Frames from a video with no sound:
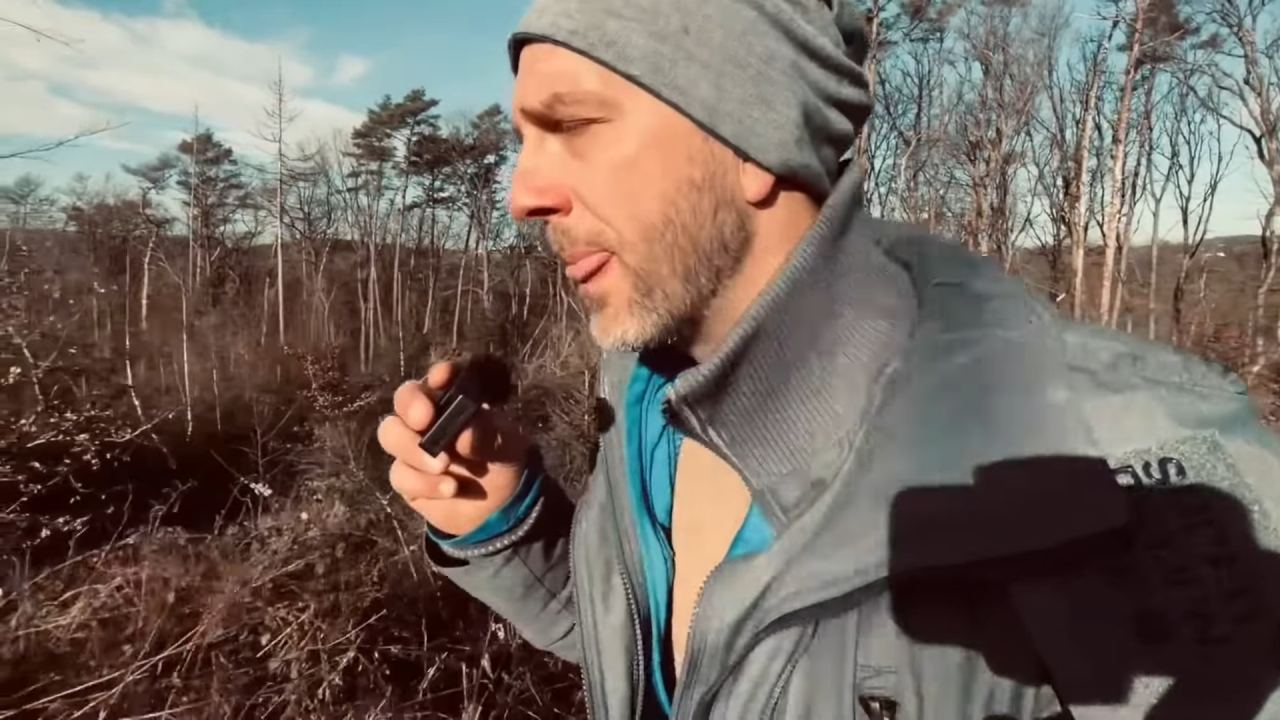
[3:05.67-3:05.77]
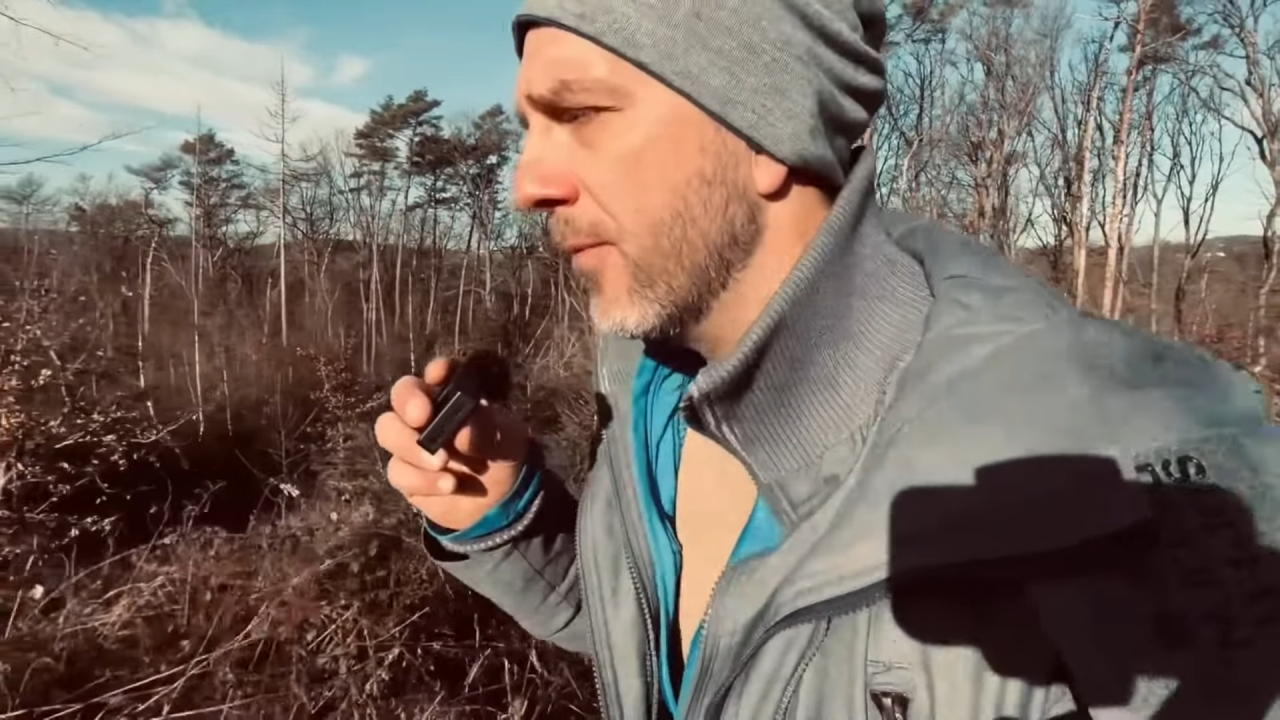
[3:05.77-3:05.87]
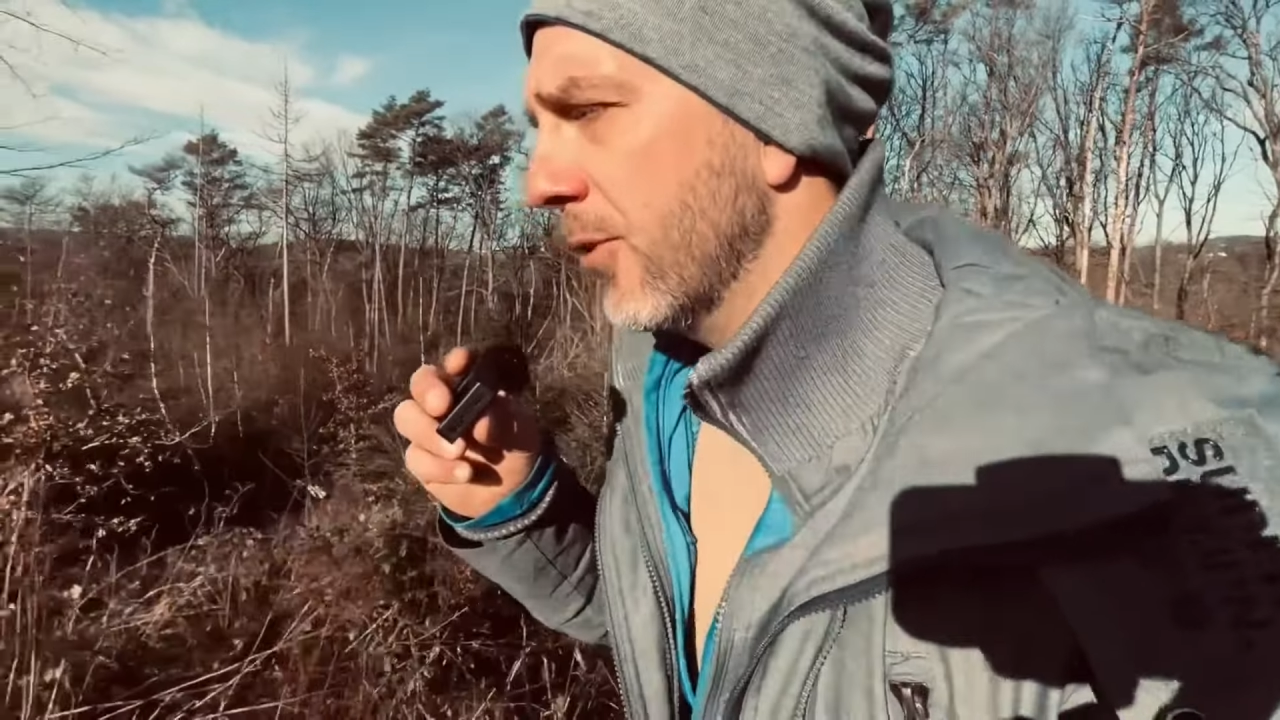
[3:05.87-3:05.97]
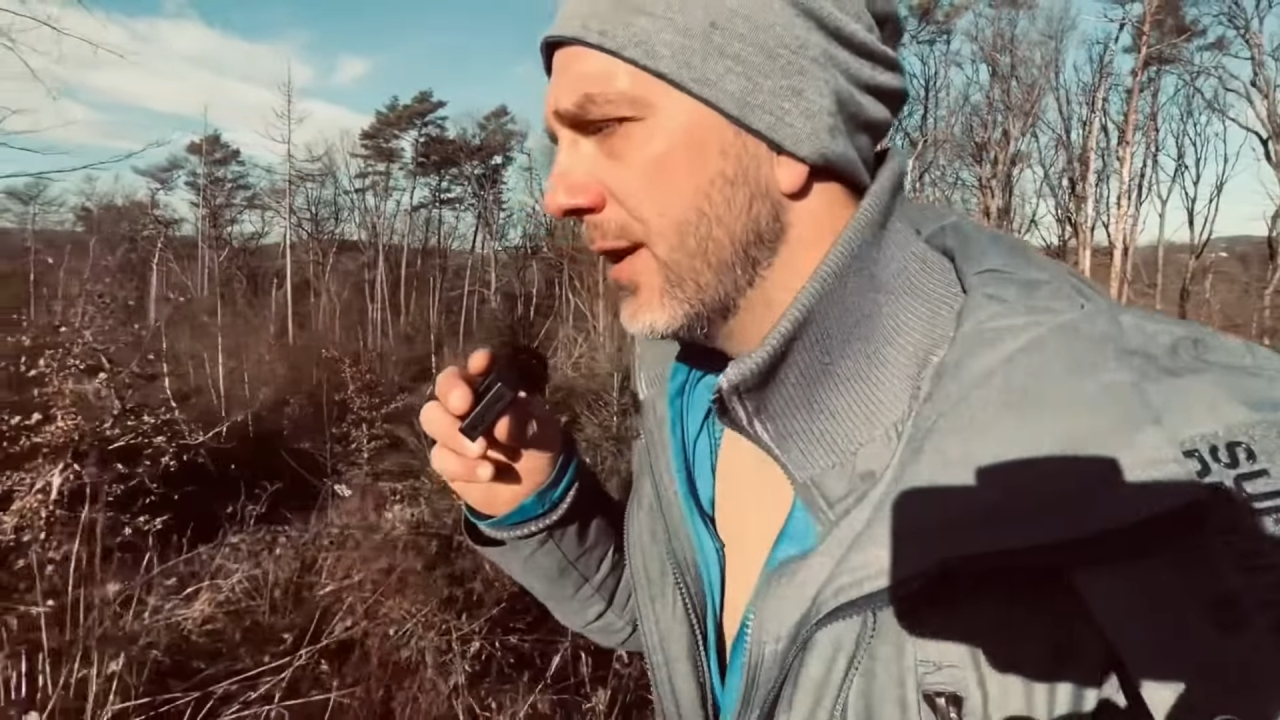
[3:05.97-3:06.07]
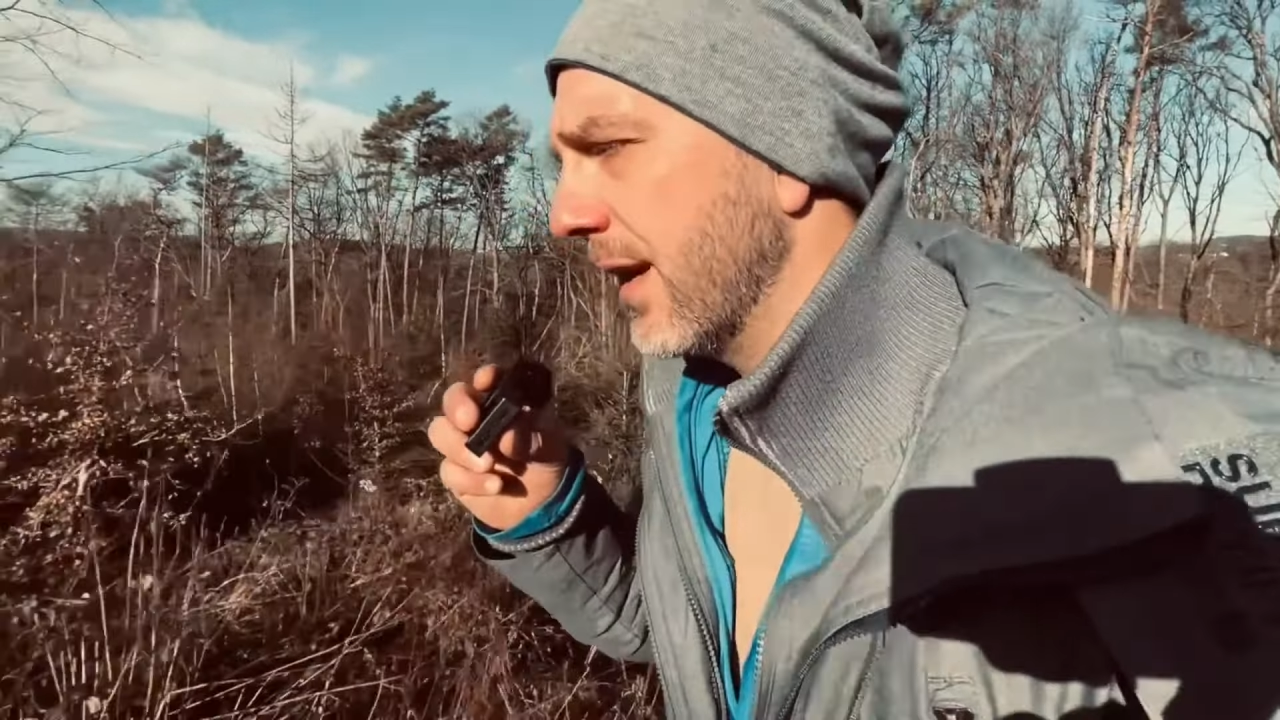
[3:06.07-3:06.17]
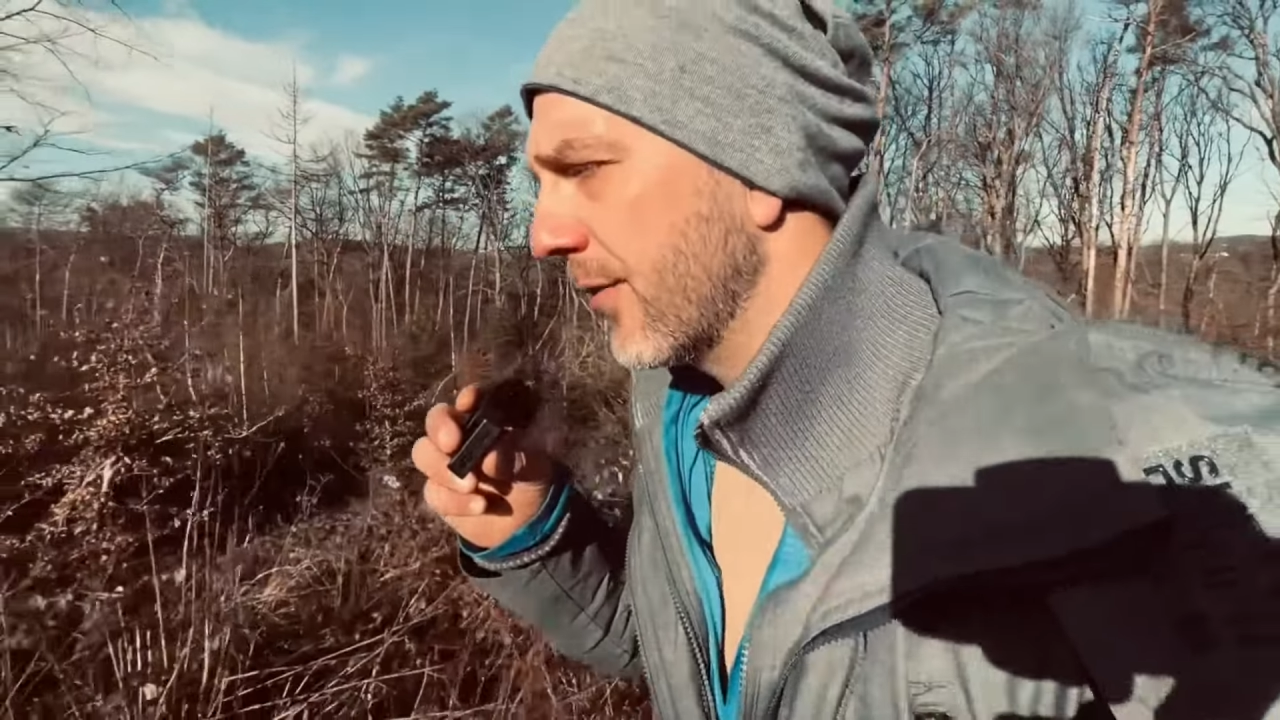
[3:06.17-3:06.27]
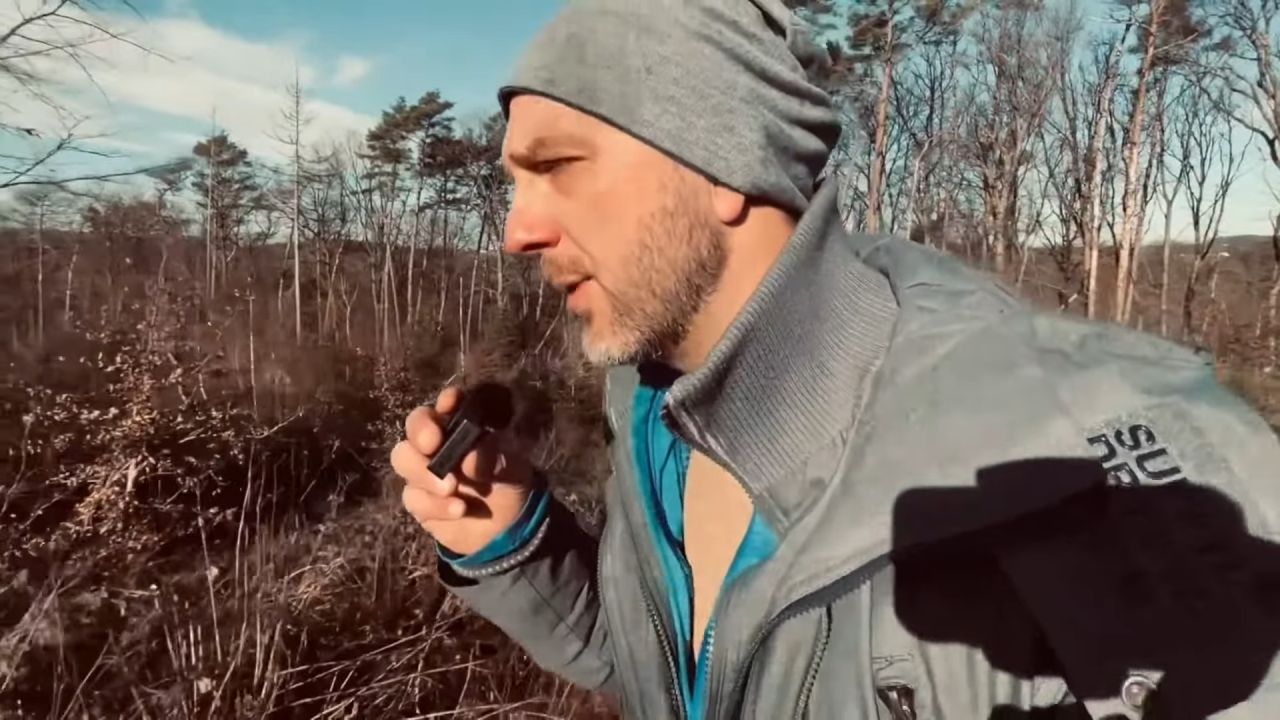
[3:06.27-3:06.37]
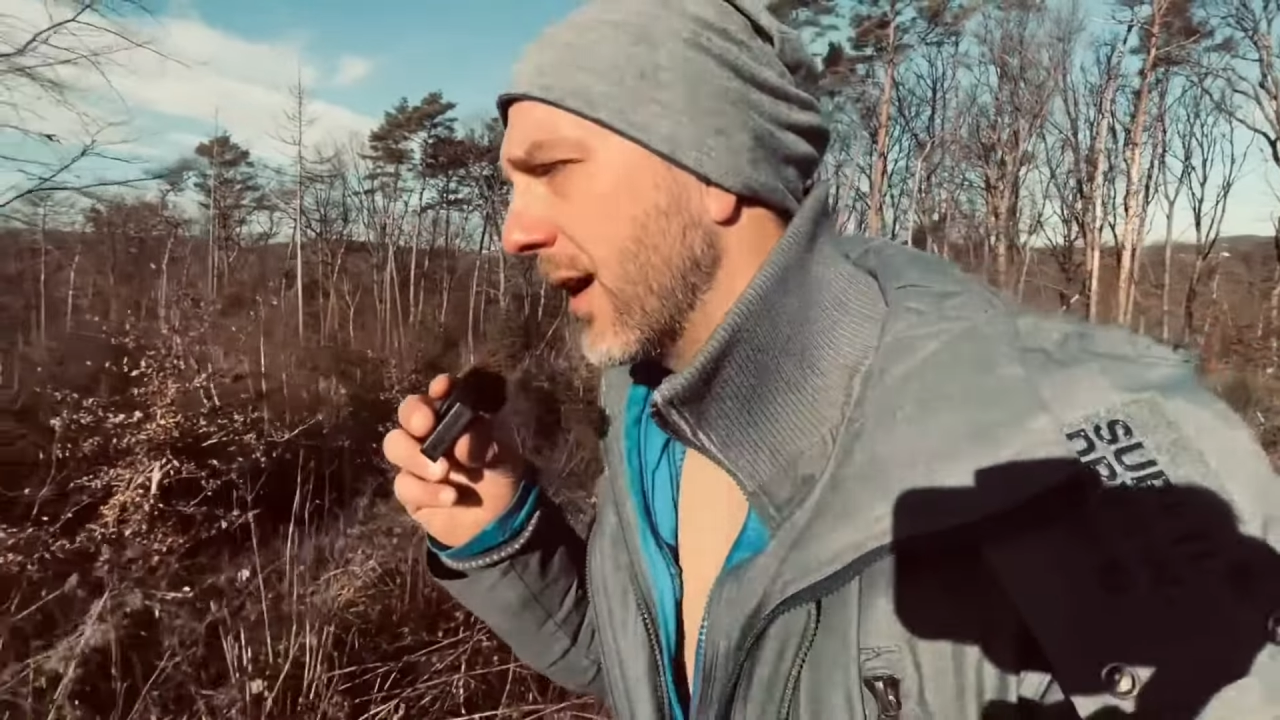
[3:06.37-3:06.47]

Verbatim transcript: würde ich erstmal